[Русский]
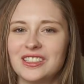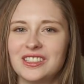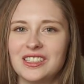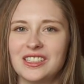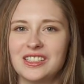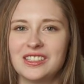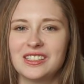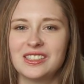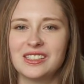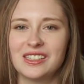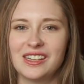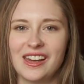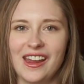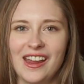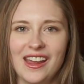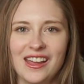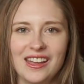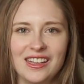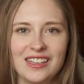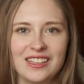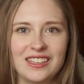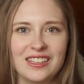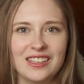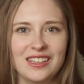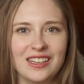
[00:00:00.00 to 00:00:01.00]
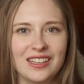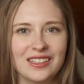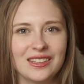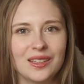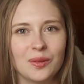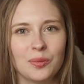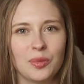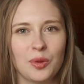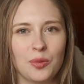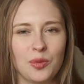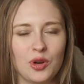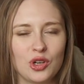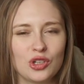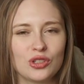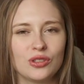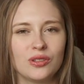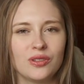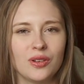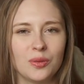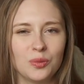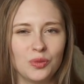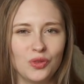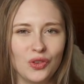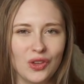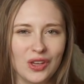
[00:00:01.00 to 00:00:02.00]
день зря, и это
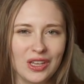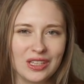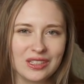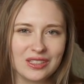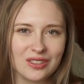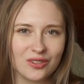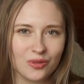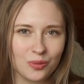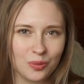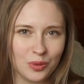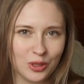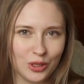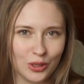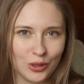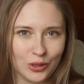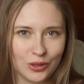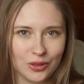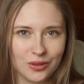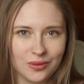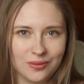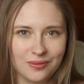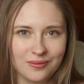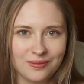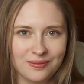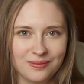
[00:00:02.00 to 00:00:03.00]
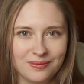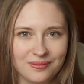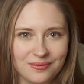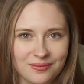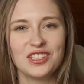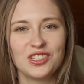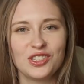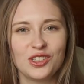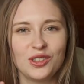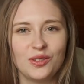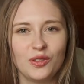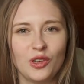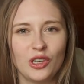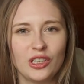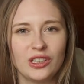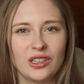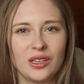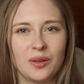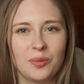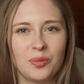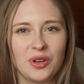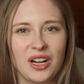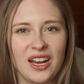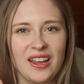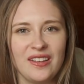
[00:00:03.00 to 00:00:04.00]
поможет вам двигаться вперед.
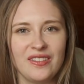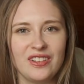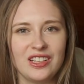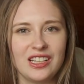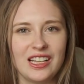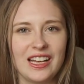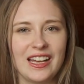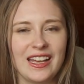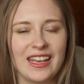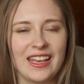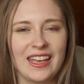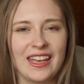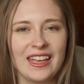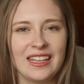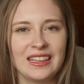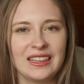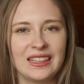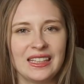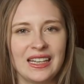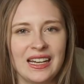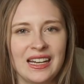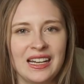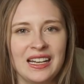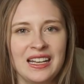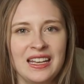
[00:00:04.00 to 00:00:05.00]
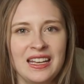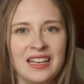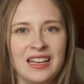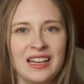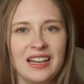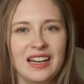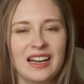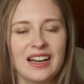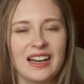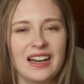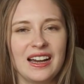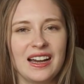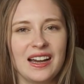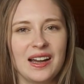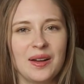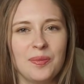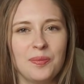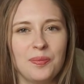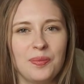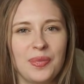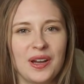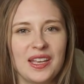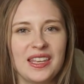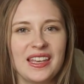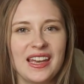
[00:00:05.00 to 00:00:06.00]
Четвертое правило — это а,
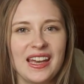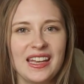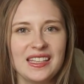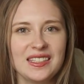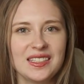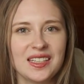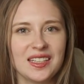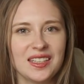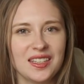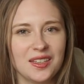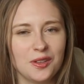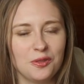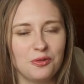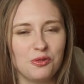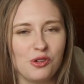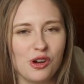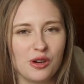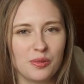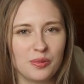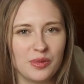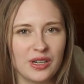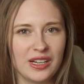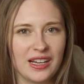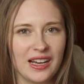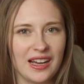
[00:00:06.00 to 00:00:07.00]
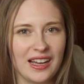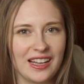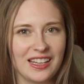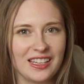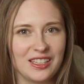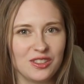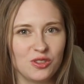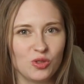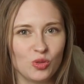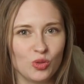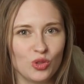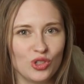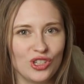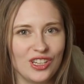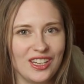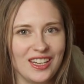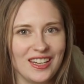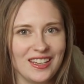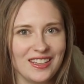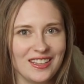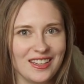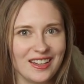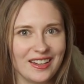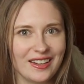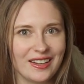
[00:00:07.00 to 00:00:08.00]
понять, какие формы
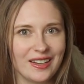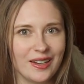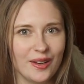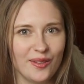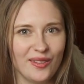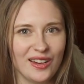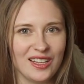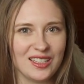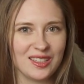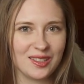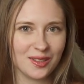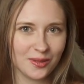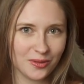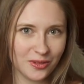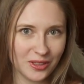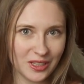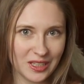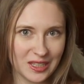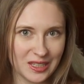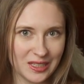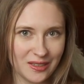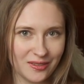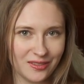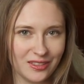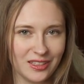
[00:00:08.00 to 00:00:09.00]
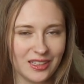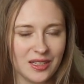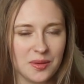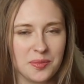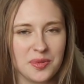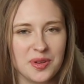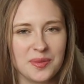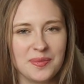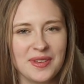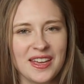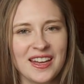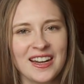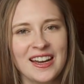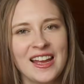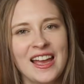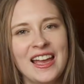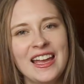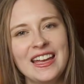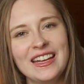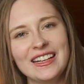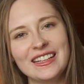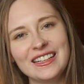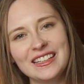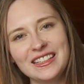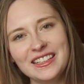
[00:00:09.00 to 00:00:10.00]
изучения для вас эффективны. Например,
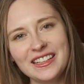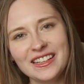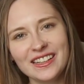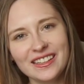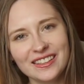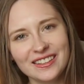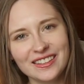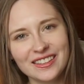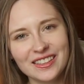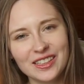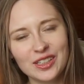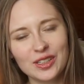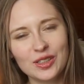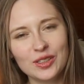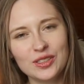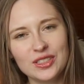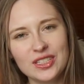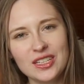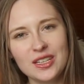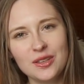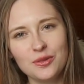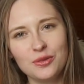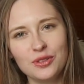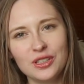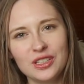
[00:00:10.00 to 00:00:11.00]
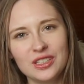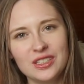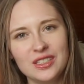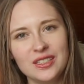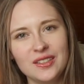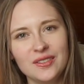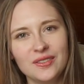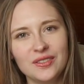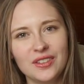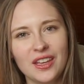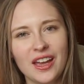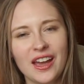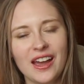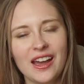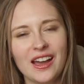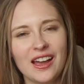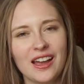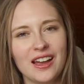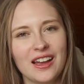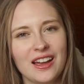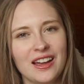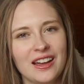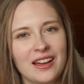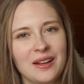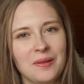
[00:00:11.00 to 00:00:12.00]
для некоторых людей
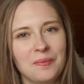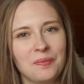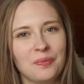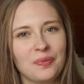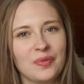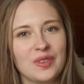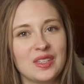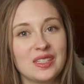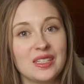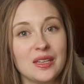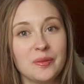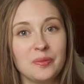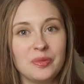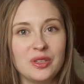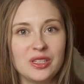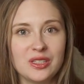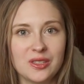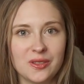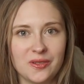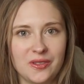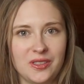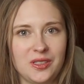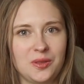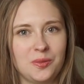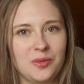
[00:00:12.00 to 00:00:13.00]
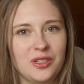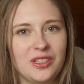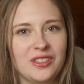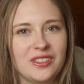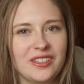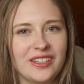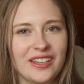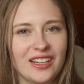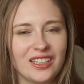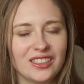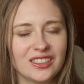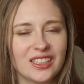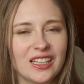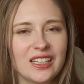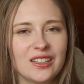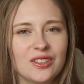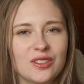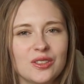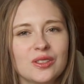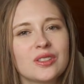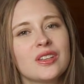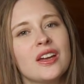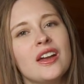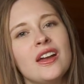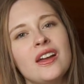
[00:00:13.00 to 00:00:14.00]
эффективно эм, записывать материал, да,
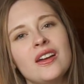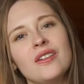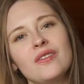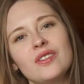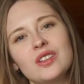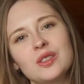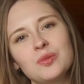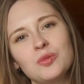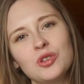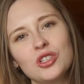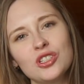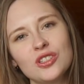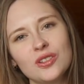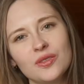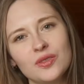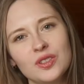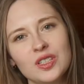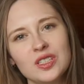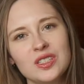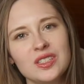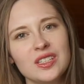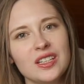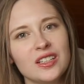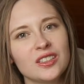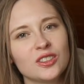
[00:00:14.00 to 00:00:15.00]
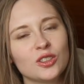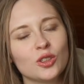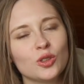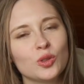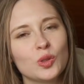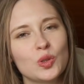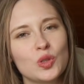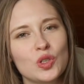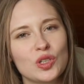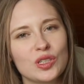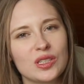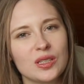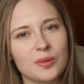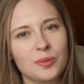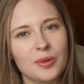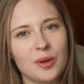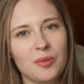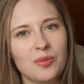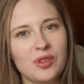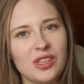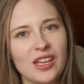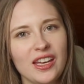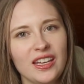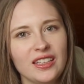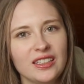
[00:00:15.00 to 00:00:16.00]
то есть, возможно, вы из тех, кто лучше
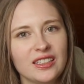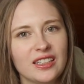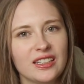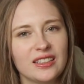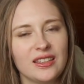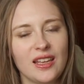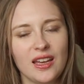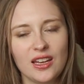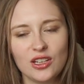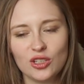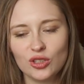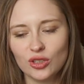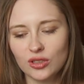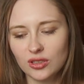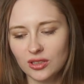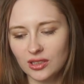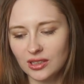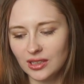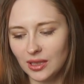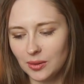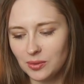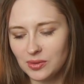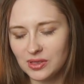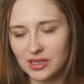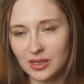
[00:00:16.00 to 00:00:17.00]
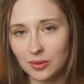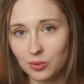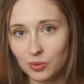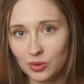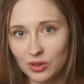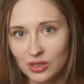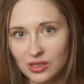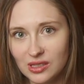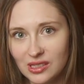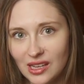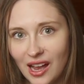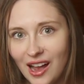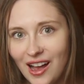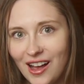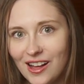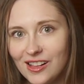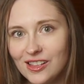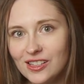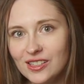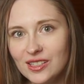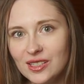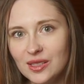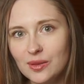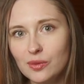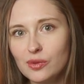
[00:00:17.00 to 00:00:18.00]
запоминает, когда что-то там
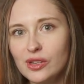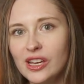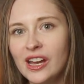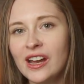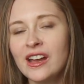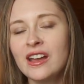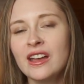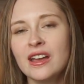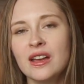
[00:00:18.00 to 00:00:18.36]
записала себе,